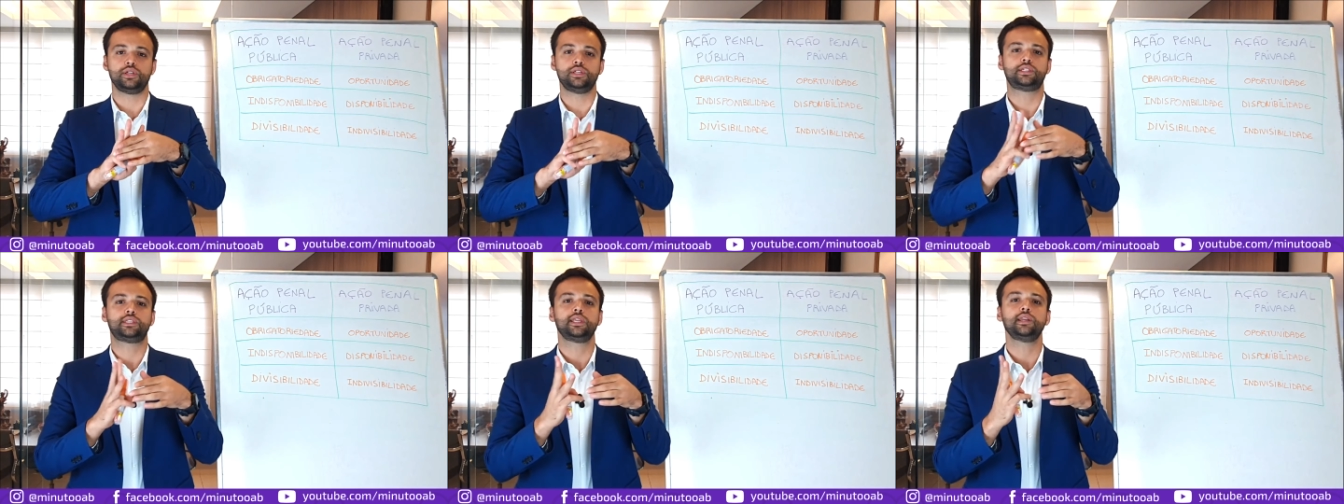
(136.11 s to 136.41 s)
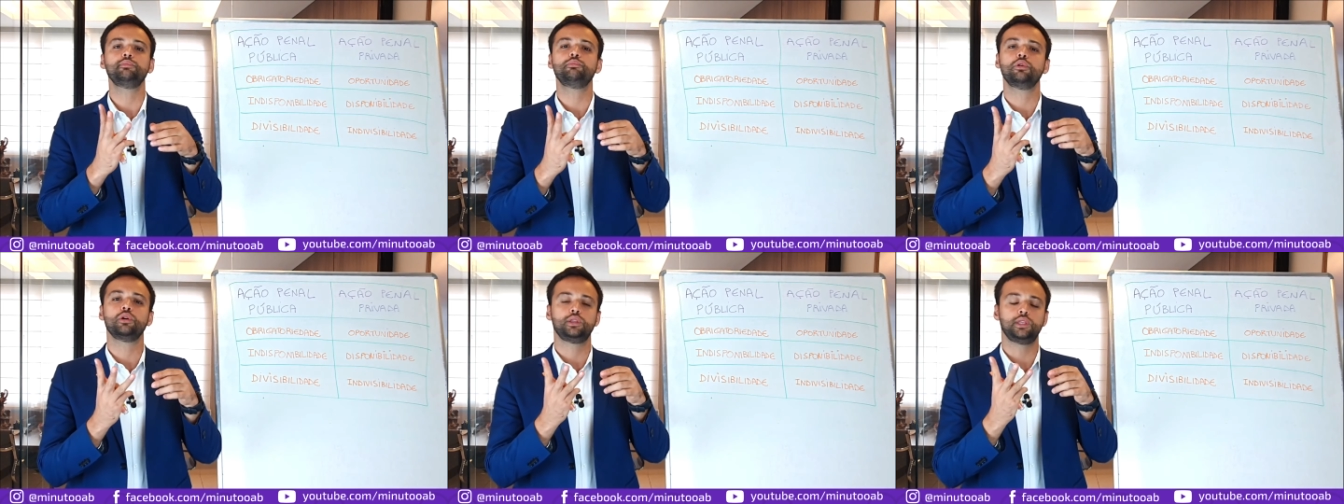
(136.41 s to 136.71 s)
e
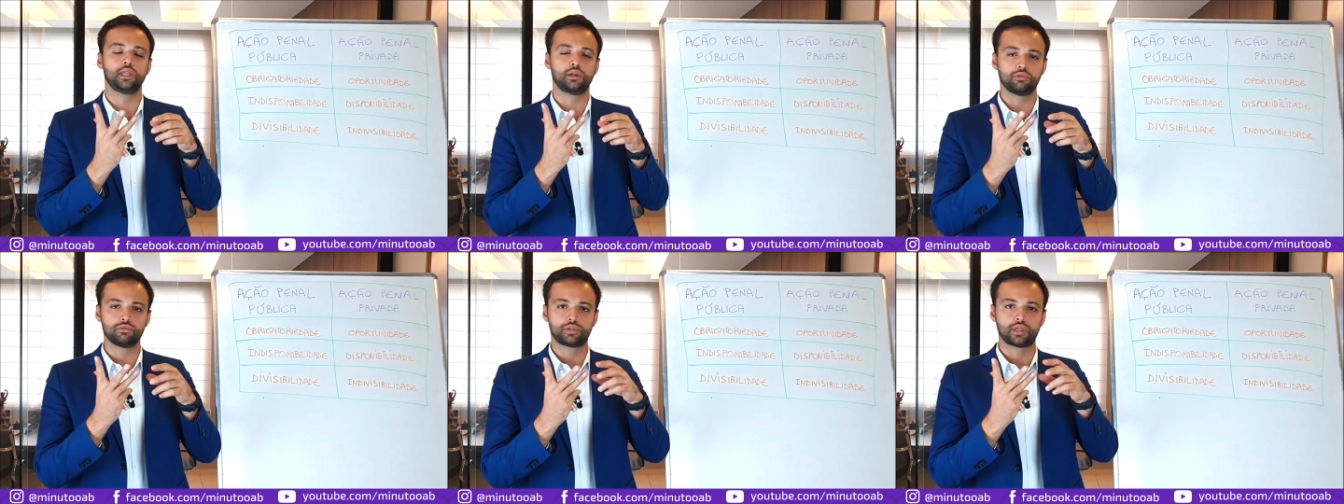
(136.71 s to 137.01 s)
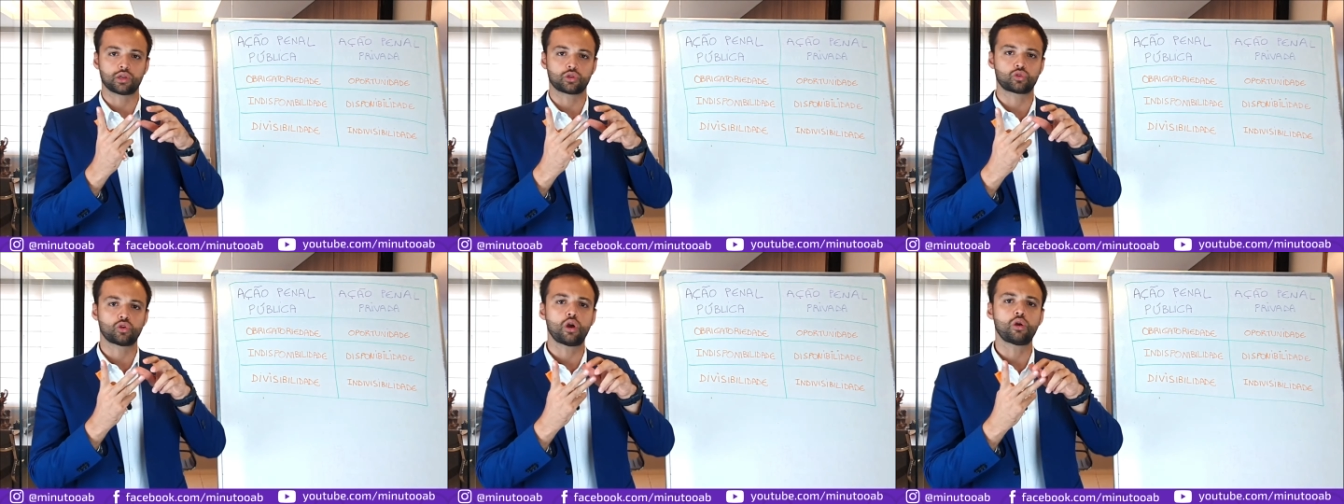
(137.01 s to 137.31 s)
distribui a
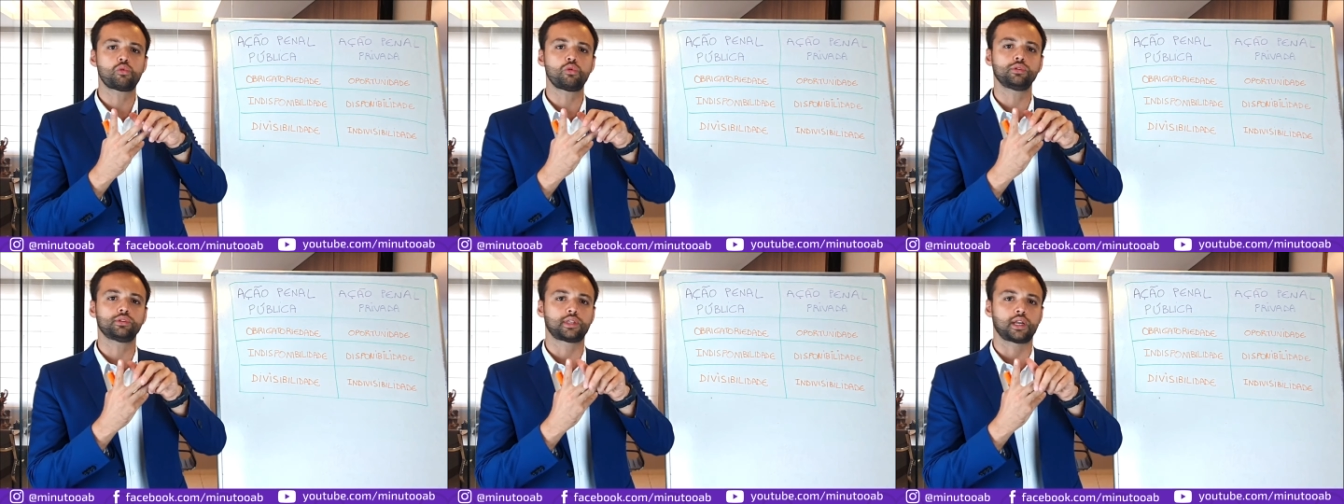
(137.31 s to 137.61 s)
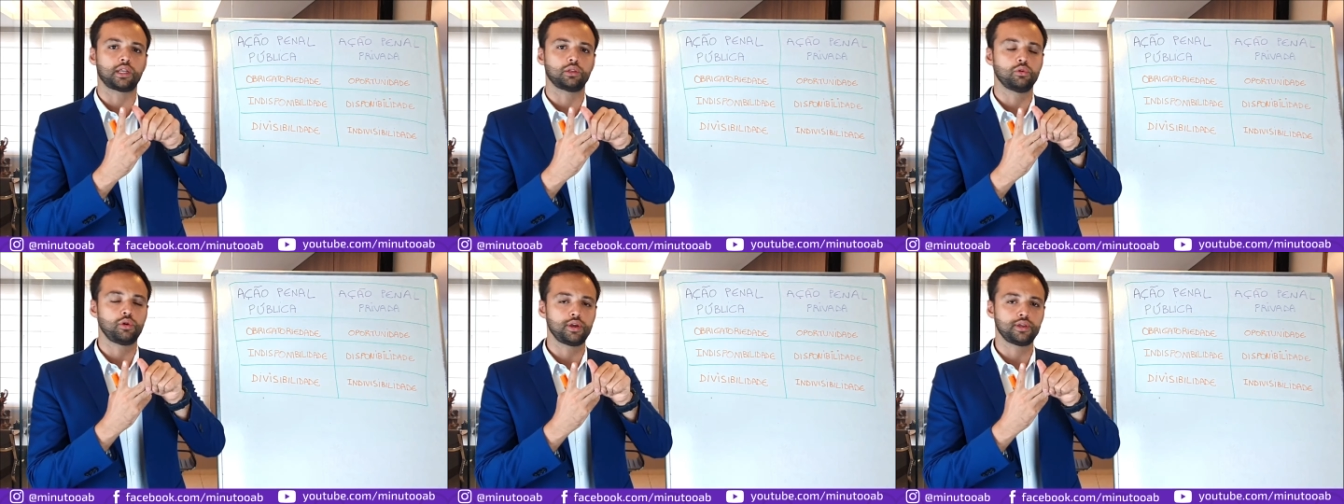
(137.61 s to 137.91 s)
denúncia só
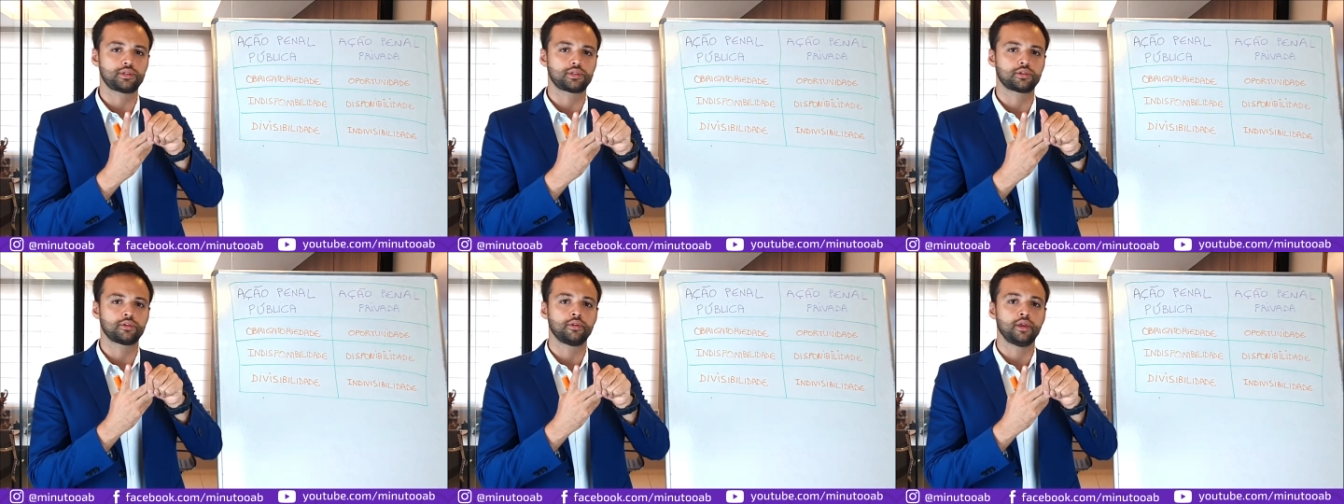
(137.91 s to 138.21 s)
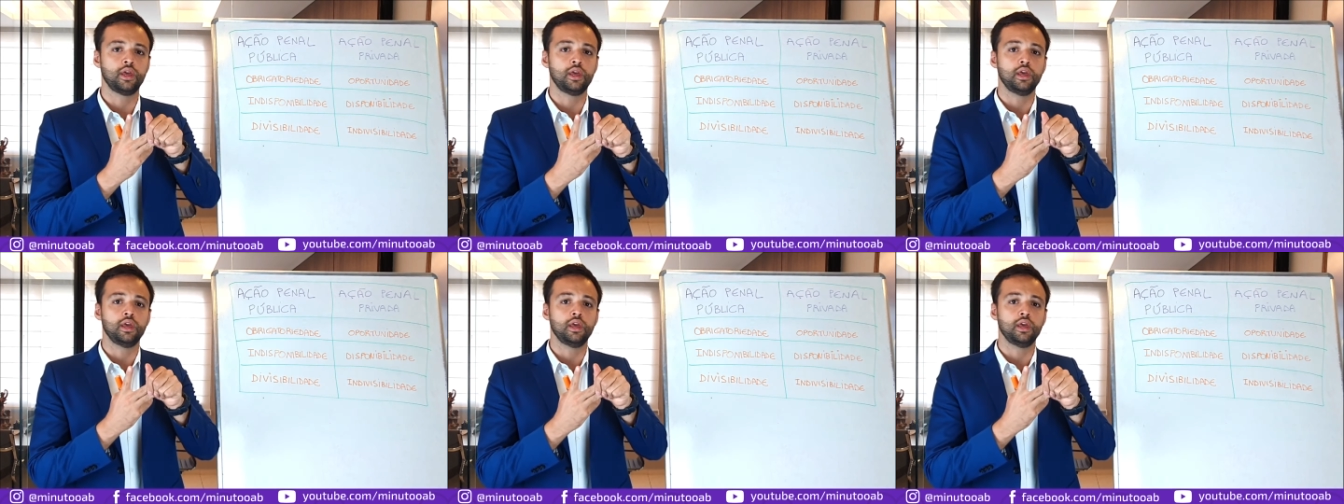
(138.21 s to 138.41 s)
contra dois,